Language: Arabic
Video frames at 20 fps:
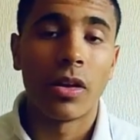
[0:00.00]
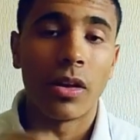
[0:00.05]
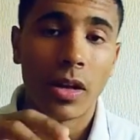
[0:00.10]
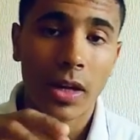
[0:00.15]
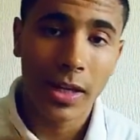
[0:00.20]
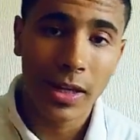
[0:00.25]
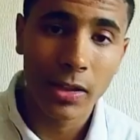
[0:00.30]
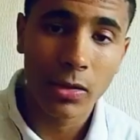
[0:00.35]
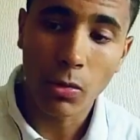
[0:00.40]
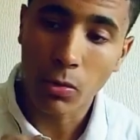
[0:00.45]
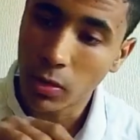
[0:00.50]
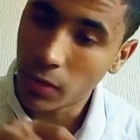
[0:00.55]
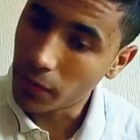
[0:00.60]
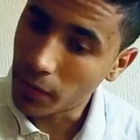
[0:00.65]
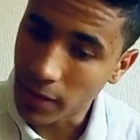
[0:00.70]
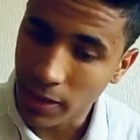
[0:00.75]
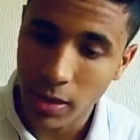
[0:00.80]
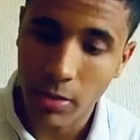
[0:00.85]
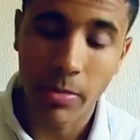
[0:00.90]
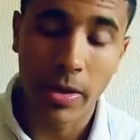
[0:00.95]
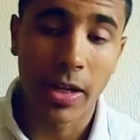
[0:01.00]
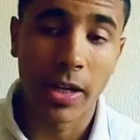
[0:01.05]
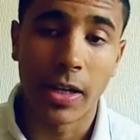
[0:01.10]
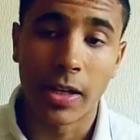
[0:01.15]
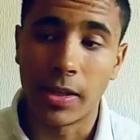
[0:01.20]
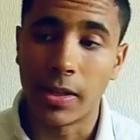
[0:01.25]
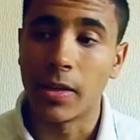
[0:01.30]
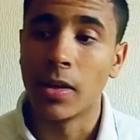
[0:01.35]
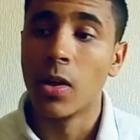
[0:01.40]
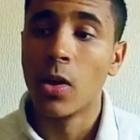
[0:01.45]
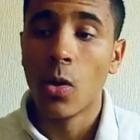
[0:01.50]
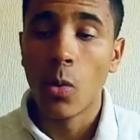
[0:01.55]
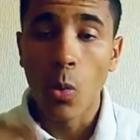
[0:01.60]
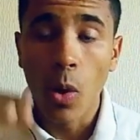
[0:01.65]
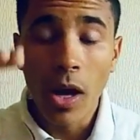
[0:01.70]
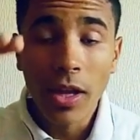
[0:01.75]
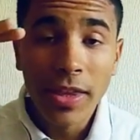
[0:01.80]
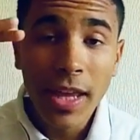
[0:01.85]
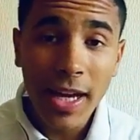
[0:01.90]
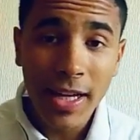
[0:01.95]
عيطوا لي في هذه النمره هذه
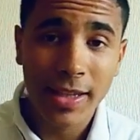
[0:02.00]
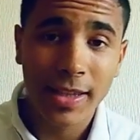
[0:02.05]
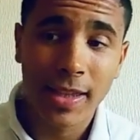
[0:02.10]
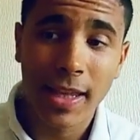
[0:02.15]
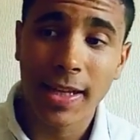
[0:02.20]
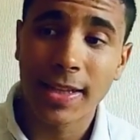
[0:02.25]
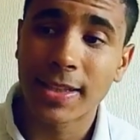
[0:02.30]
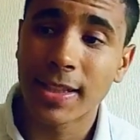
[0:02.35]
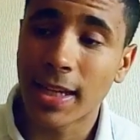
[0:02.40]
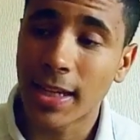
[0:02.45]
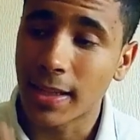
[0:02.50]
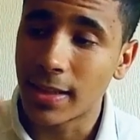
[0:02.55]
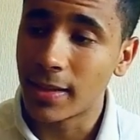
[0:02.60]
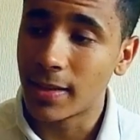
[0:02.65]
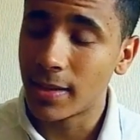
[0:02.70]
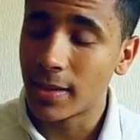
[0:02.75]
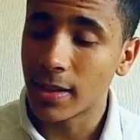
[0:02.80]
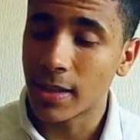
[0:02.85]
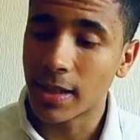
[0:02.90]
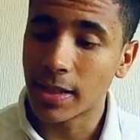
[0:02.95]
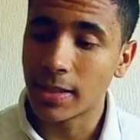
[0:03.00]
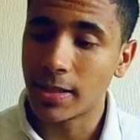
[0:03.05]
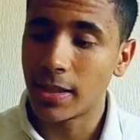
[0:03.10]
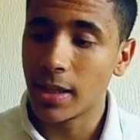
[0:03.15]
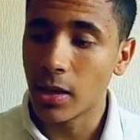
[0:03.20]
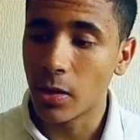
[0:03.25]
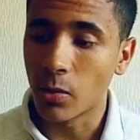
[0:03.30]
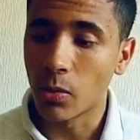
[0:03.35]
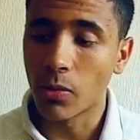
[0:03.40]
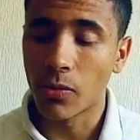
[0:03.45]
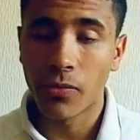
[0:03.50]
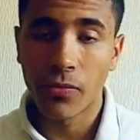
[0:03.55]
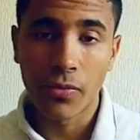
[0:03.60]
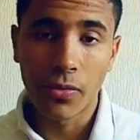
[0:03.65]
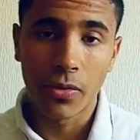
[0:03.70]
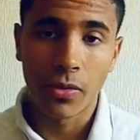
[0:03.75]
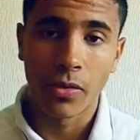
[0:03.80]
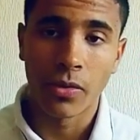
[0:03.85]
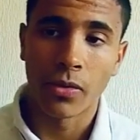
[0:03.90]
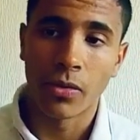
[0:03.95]
وهداك التكست كديرو
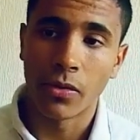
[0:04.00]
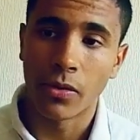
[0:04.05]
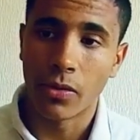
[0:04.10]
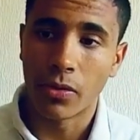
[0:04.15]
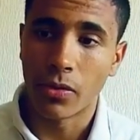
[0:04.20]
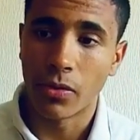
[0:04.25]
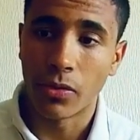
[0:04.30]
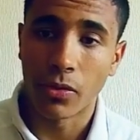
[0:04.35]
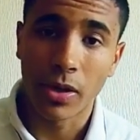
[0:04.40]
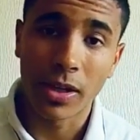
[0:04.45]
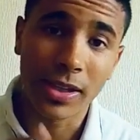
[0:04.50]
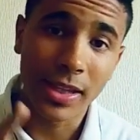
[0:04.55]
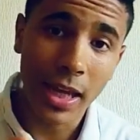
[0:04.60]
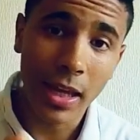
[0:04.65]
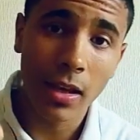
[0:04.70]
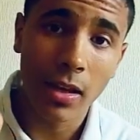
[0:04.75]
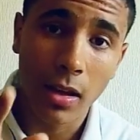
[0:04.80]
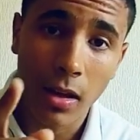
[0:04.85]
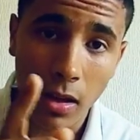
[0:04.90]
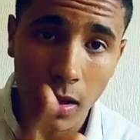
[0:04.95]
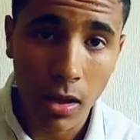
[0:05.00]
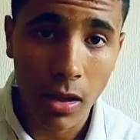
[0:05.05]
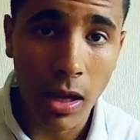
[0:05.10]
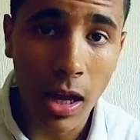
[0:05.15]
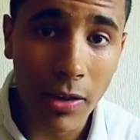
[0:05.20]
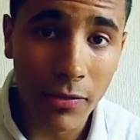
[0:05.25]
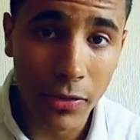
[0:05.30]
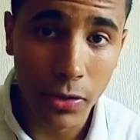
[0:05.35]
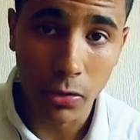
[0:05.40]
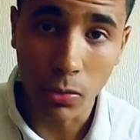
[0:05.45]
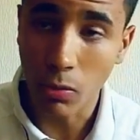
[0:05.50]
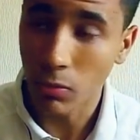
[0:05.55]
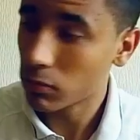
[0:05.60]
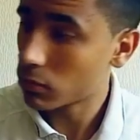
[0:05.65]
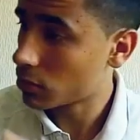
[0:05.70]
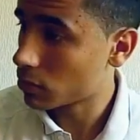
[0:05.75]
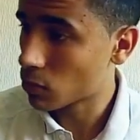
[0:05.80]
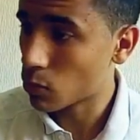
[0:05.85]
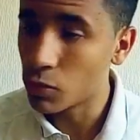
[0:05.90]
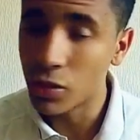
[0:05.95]
في كتدخل لافيتو
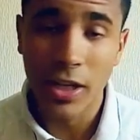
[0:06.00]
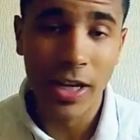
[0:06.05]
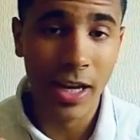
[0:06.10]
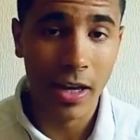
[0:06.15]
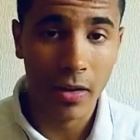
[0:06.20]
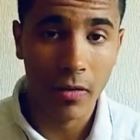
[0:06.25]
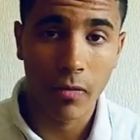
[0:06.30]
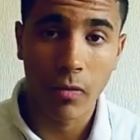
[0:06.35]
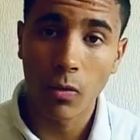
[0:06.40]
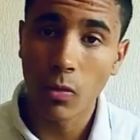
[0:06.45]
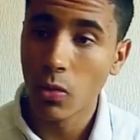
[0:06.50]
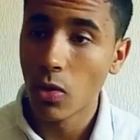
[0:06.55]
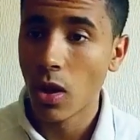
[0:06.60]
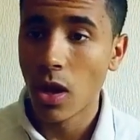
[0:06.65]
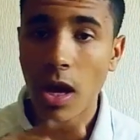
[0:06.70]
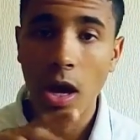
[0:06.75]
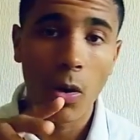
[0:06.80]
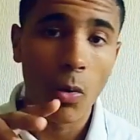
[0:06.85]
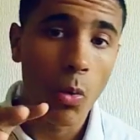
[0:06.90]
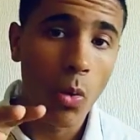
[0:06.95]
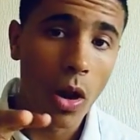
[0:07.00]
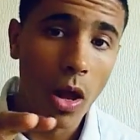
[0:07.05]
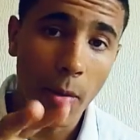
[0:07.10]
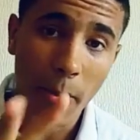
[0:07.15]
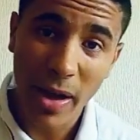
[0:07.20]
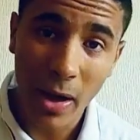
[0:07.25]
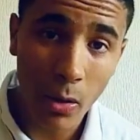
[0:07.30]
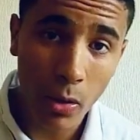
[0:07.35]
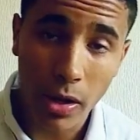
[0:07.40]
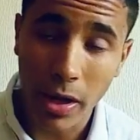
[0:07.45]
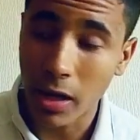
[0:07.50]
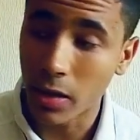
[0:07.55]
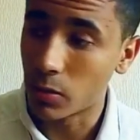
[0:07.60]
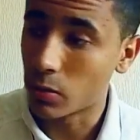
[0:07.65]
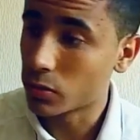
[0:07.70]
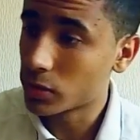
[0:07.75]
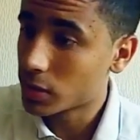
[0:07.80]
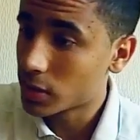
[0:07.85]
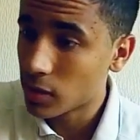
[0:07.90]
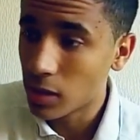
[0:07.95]
كلشي كيعرفو او لا ماروك
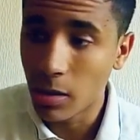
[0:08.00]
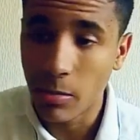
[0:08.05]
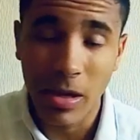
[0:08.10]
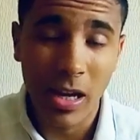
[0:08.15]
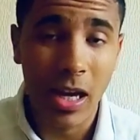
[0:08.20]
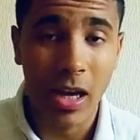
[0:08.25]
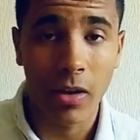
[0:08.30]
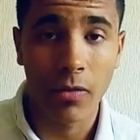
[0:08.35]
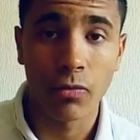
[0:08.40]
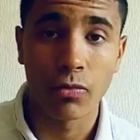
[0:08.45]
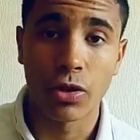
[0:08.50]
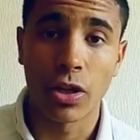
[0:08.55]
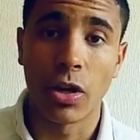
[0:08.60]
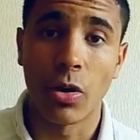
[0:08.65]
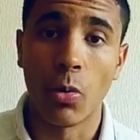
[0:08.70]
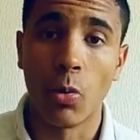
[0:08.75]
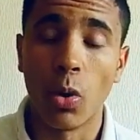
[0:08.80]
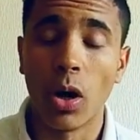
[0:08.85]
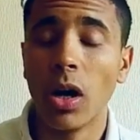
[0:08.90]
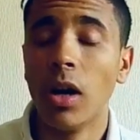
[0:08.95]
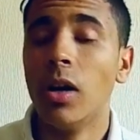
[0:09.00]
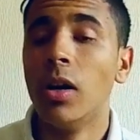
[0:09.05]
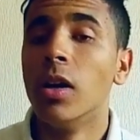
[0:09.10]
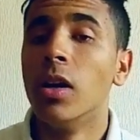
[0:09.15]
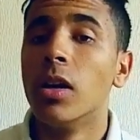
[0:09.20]
انونس اللي ما كيعرفوش هو